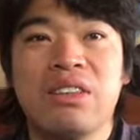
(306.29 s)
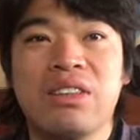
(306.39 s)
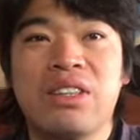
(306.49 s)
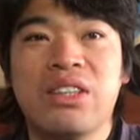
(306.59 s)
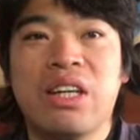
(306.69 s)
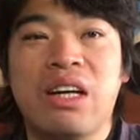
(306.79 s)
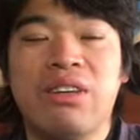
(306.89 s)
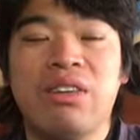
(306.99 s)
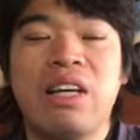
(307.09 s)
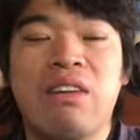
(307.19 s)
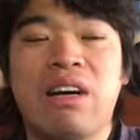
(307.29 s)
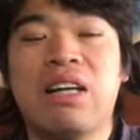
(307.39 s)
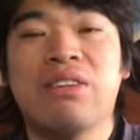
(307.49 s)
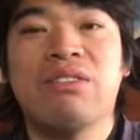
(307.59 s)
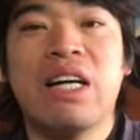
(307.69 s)
の中華料理屋
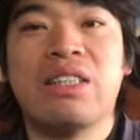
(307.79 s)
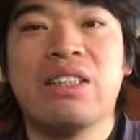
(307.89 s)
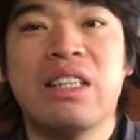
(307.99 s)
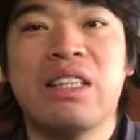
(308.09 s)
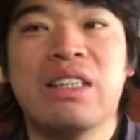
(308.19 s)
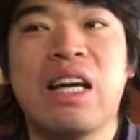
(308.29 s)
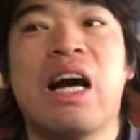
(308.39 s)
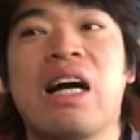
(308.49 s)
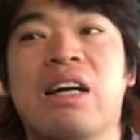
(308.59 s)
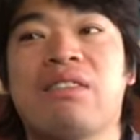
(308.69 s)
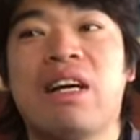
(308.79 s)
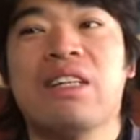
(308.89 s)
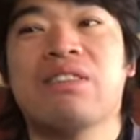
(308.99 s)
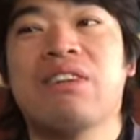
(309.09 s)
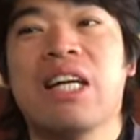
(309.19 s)
は飲まずにさ
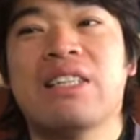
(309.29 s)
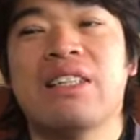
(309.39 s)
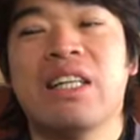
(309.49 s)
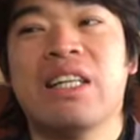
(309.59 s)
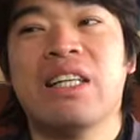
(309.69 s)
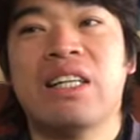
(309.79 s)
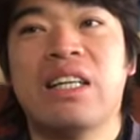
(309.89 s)
ワイン飲まずに